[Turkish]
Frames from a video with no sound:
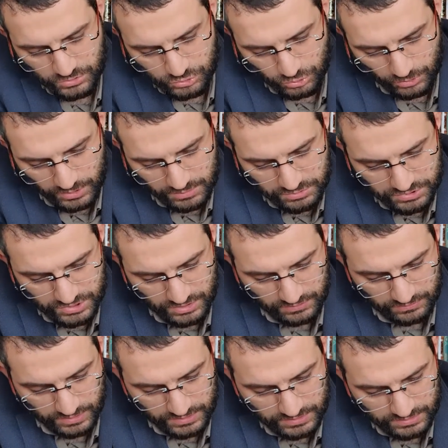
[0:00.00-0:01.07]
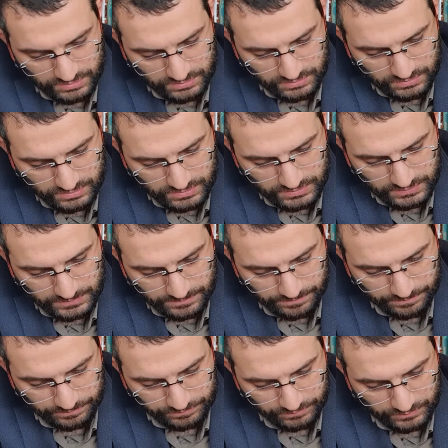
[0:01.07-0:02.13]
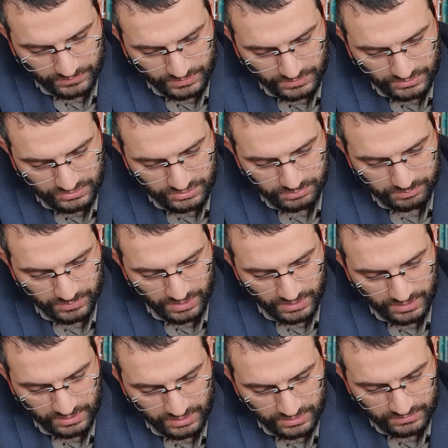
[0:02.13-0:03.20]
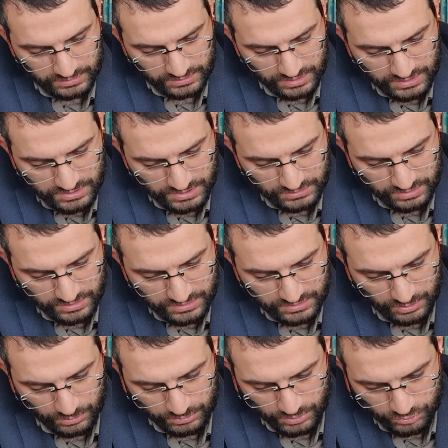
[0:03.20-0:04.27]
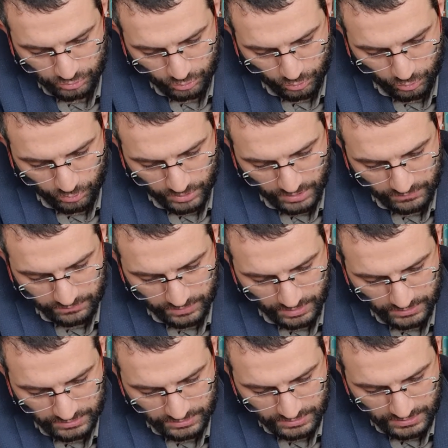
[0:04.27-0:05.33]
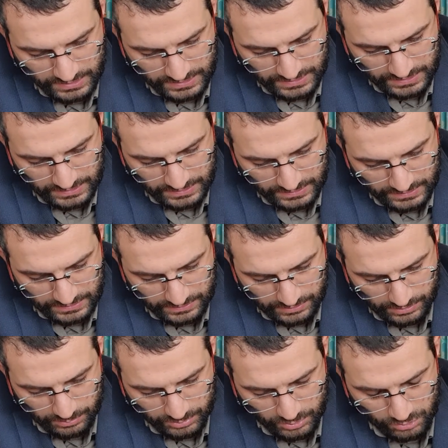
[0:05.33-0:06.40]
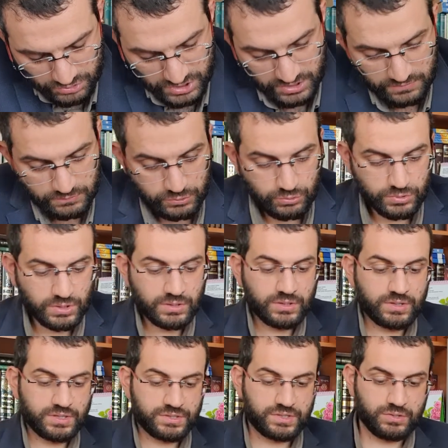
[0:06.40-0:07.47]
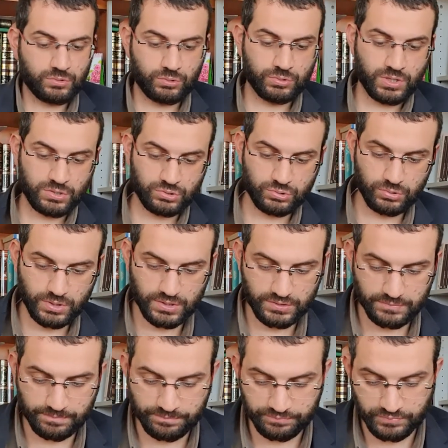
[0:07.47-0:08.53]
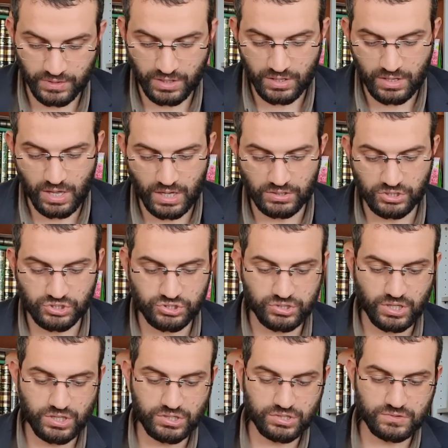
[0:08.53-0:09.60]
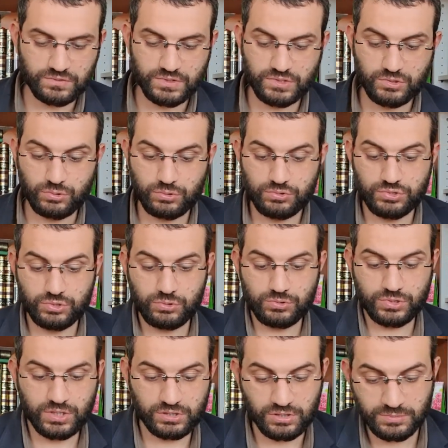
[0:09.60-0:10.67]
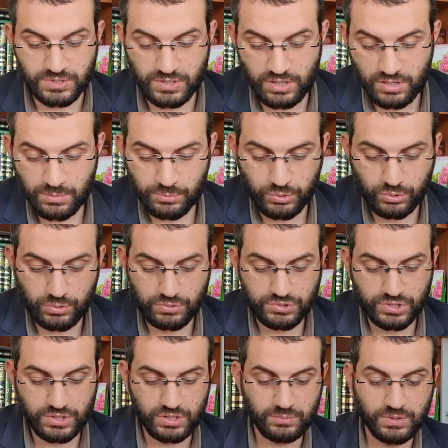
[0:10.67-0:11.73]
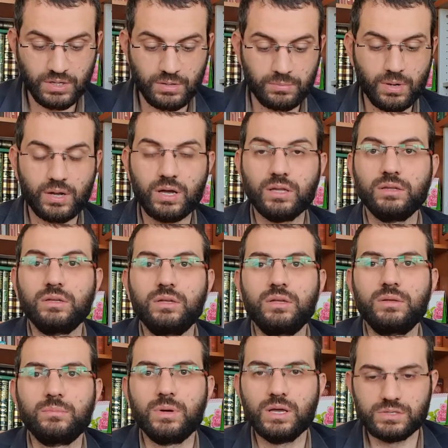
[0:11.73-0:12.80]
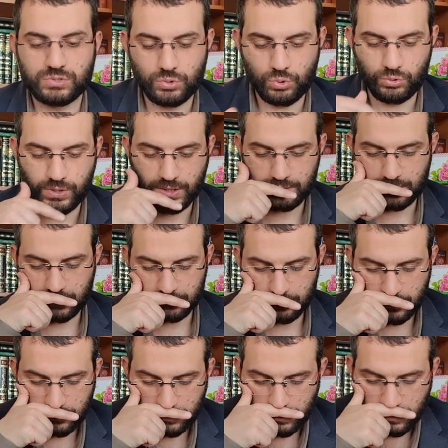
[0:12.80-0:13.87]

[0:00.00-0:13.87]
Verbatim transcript: şöyle bir şey var. Tıpla alakalı da gerçekten orada çok örnek var. Ee, bir önceki videoda da destede onları söyledim. Hani işleyiş, fizyoloji, özellikle mesela embriyoloji ilmine bakan bazı örnekler var.